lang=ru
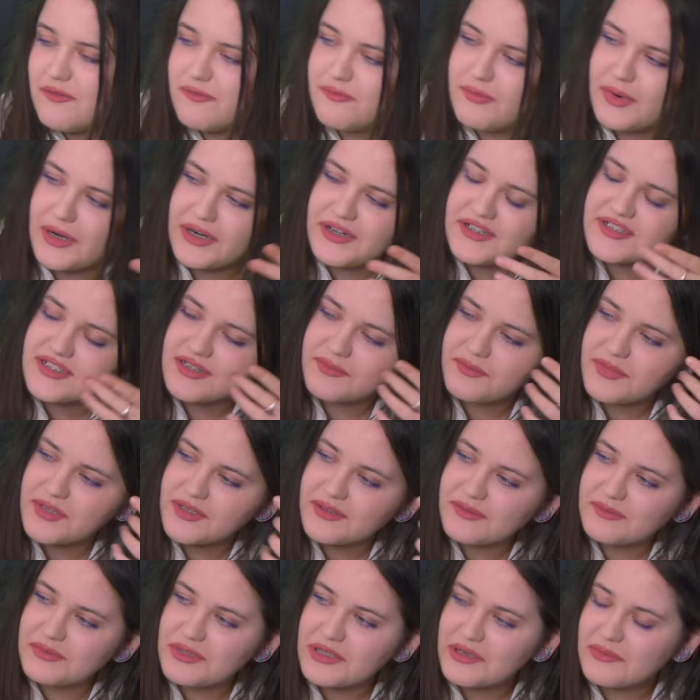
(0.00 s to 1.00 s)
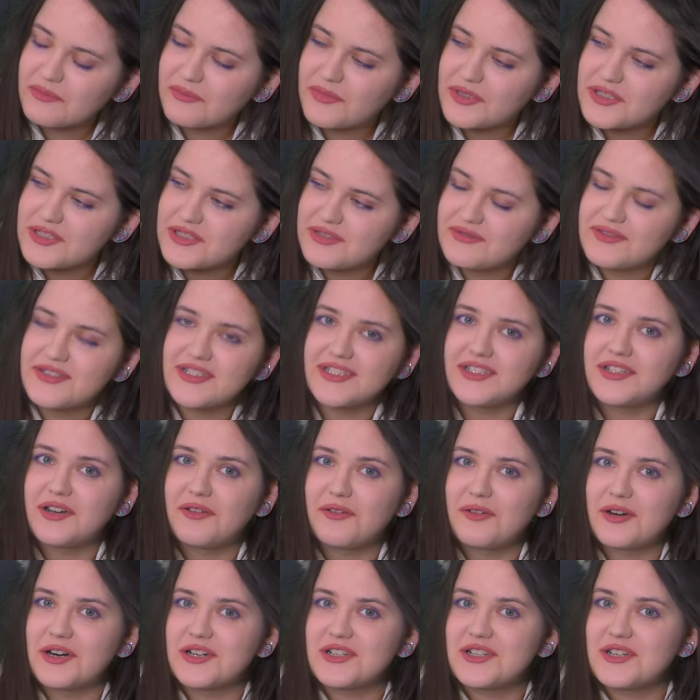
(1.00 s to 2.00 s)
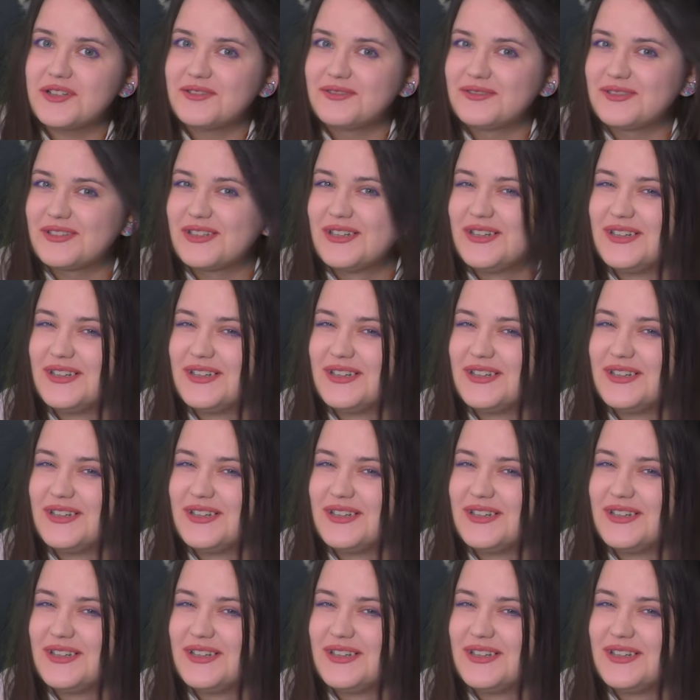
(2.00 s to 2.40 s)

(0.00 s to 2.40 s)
В принципе, мне почти всегда угрожают.